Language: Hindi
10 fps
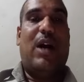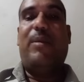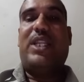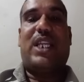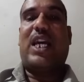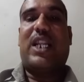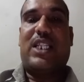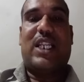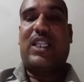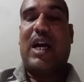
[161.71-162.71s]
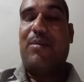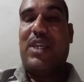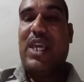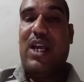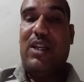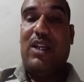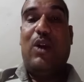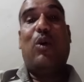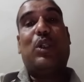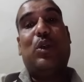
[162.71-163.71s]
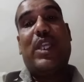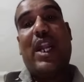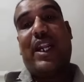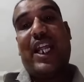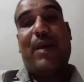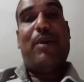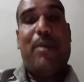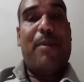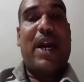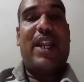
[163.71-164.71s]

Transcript: हमने सरकार के साथ काम किया और 2018 में भी हम